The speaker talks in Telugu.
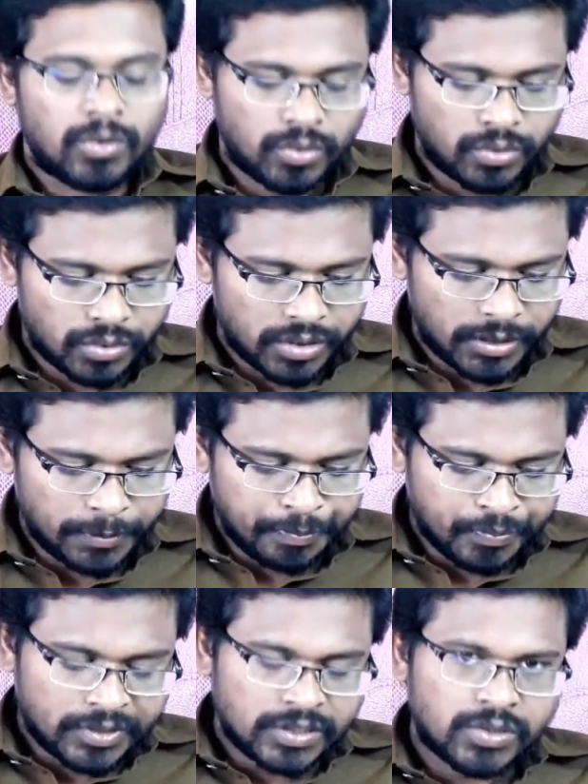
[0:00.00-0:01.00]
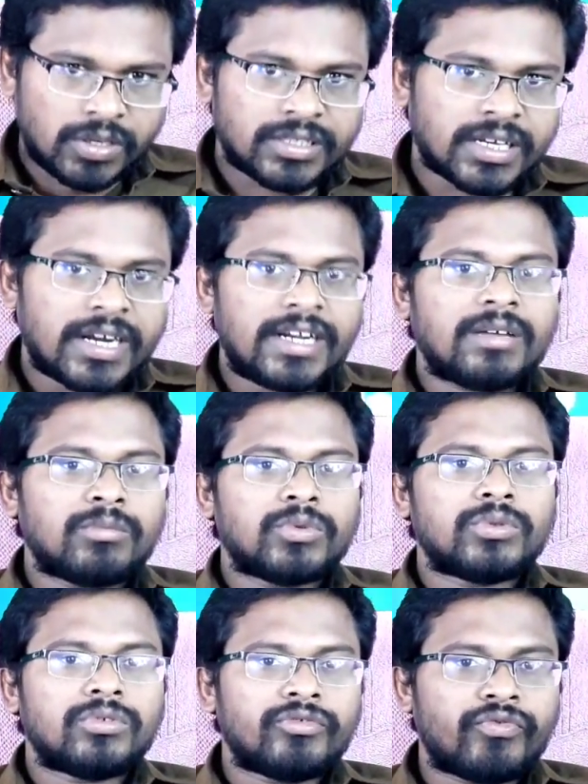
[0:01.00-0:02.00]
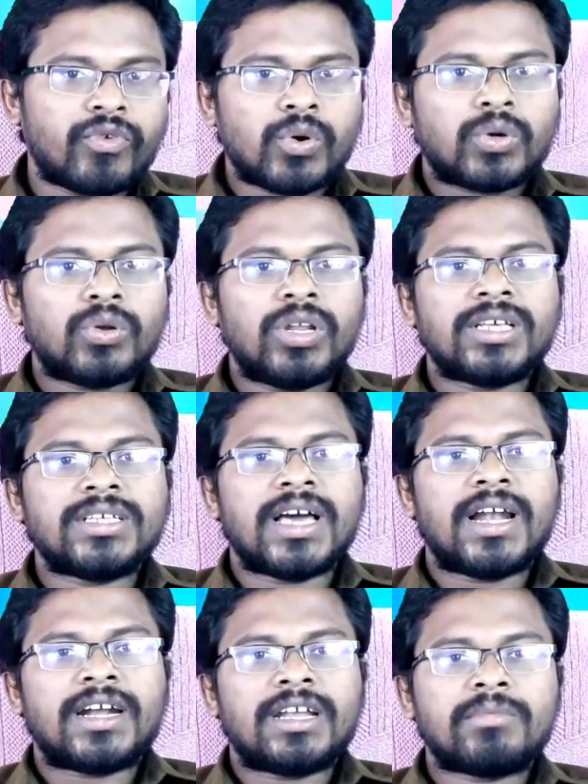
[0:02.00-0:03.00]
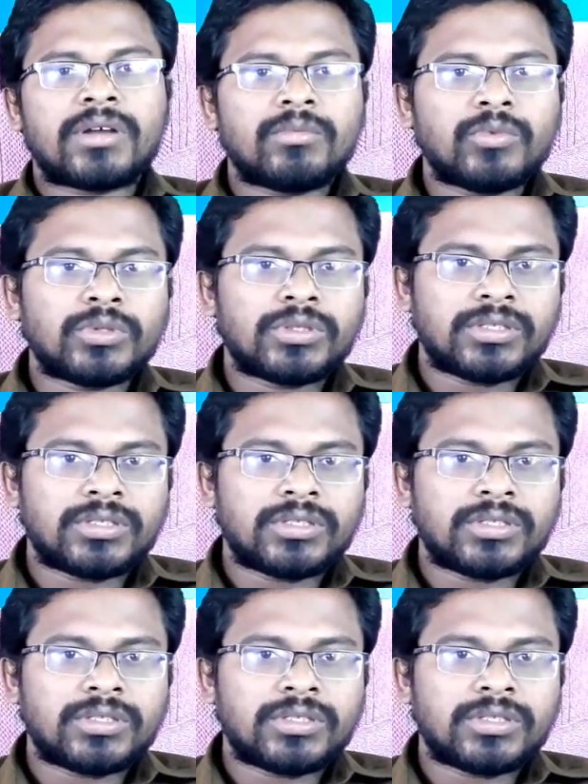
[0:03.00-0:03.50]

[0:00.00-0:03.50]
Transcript: ఉంటుంది సో అంతకంటే ముందు ఫోటోని ఏం చేయాలంటే మనము